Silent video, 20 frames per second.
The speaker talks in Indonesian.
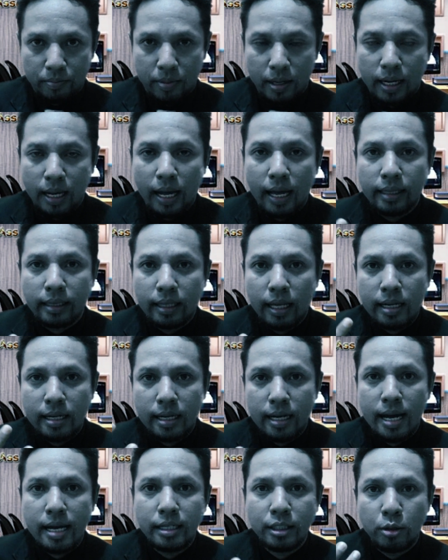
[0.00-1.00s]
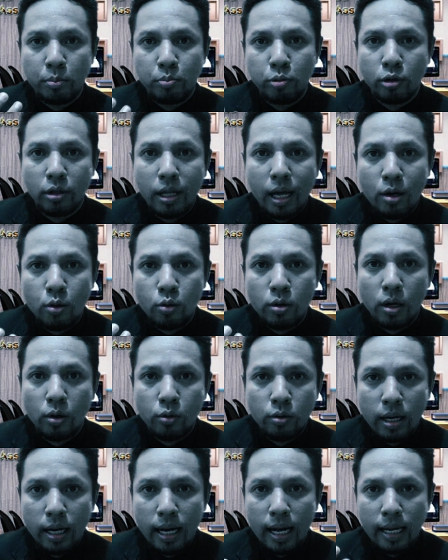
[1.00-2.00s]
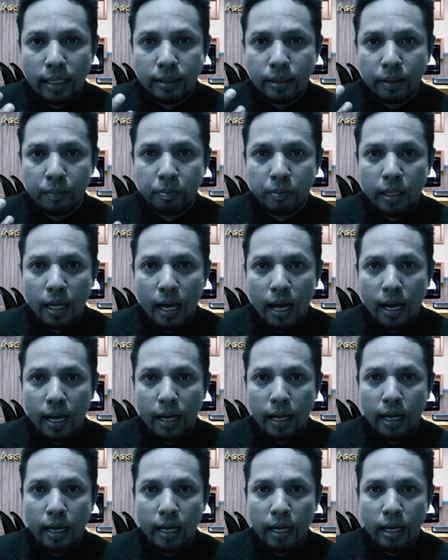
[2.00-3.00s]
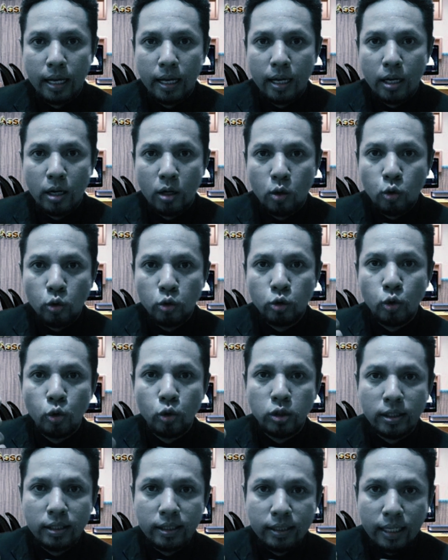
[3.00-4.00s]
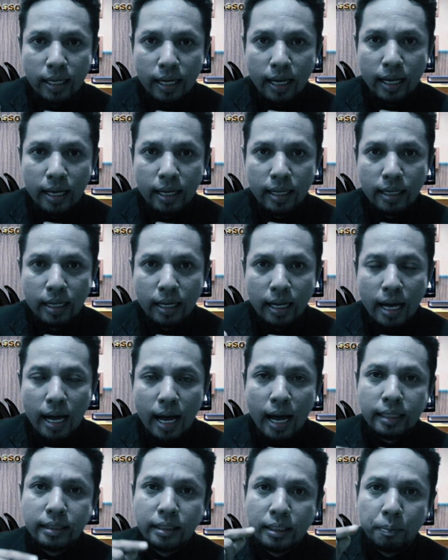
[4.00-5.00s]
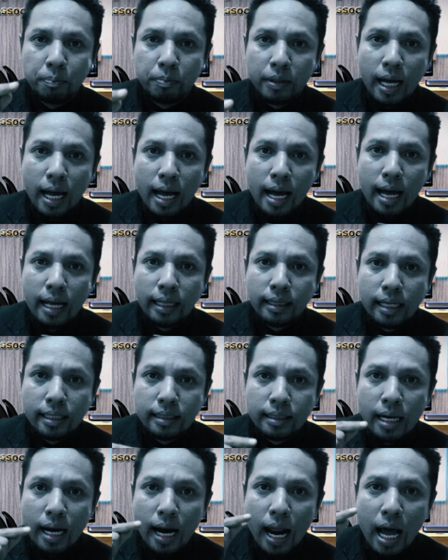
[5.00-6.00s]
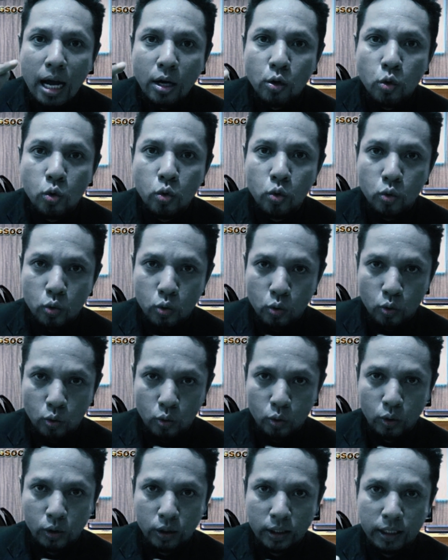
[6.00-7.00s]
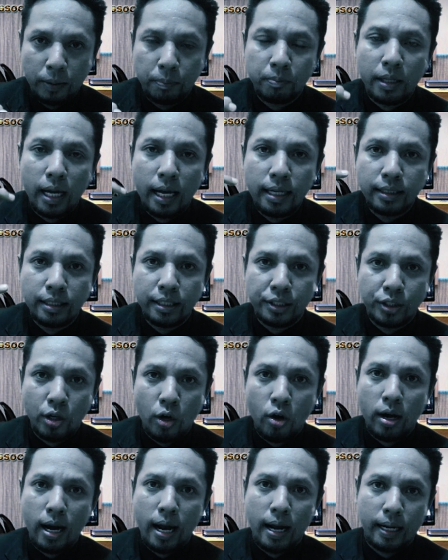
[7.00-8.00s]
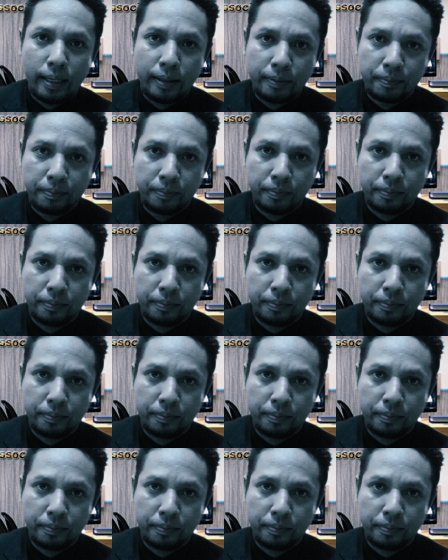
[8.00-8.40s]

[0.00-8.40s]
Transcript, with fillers: berkaitan dengan seputar undang-undang hak cipta. Khususnya hak cipta atas lagu ciptaan seseorang.